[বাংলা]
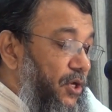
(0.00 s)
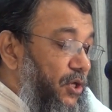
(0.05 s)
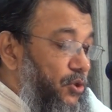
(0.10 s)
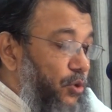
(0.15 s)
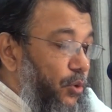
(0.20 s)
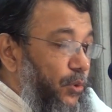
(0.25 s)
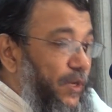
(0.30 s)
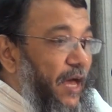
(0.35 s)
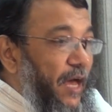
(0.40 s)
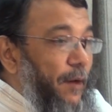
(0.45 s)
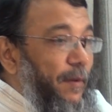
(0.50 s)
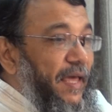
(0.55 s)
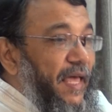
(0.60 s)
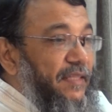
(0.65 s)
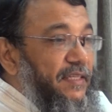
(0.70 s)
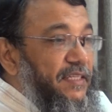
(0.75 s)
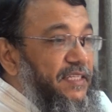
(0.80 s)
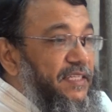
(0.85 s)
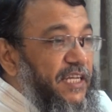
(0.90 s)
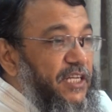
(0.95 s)
তো উনি আমাকে
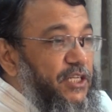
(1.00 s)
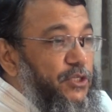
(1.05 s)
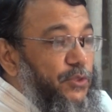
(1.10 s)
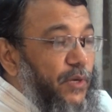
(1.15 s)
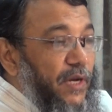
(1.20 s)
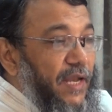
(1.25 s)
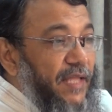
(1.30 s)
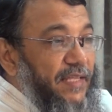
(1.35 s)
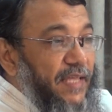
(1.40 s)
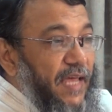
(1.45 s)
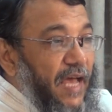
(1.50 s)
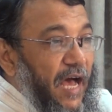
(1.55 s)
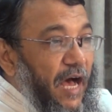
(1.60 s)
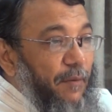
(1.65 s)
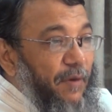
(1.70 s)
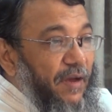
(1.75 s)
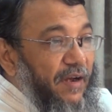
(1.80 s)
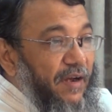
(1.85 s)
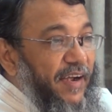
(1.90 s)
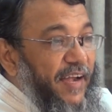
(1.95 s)
একদিন জিজ্ঞেস করলেন যে
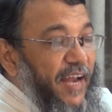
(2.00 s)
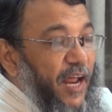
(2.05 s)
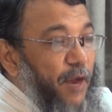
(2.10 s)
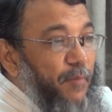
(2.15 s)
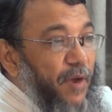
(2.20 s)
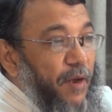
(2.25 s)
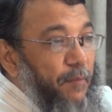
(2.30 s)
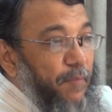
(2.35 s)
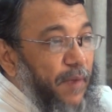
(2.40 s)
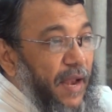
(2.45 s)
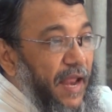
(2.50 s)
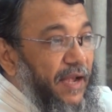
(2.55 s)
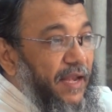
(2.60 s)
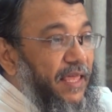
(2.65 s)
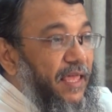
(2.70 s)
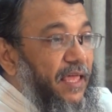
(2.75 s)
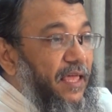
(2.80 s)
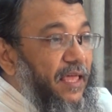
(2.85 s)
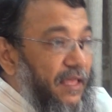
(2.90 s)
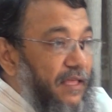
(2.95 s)
আমার রিটায়ারমেন্ট প্ল্যান
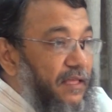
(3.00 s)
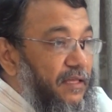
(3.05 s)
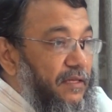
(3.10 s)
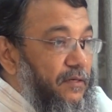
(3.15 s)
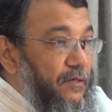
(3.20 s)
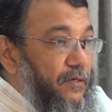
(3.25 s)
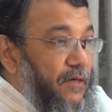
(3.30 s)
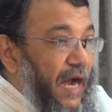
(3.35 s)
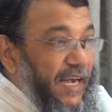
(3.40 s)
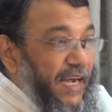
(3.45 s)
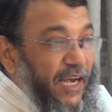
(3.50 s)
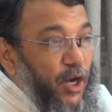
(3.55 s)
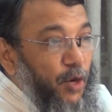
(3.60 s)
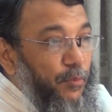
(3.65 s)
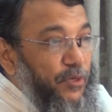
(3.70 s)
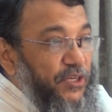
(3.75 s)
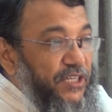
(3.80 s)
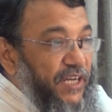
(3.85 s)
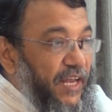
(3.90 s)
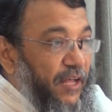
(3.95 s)
কি
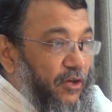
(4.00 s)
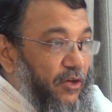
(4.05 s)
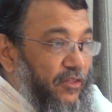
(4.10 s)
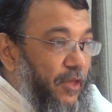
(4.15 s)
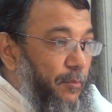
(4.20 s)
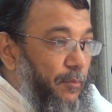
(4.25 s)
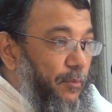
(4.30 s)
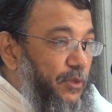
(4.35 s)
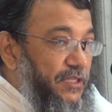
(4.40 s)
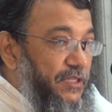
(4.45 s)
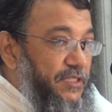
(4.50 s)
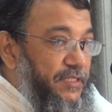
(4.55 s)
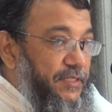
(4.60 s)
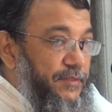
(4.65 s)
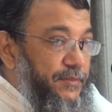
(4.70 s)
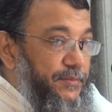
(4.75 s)
আটানব্বই সালের কথা আমি বলছি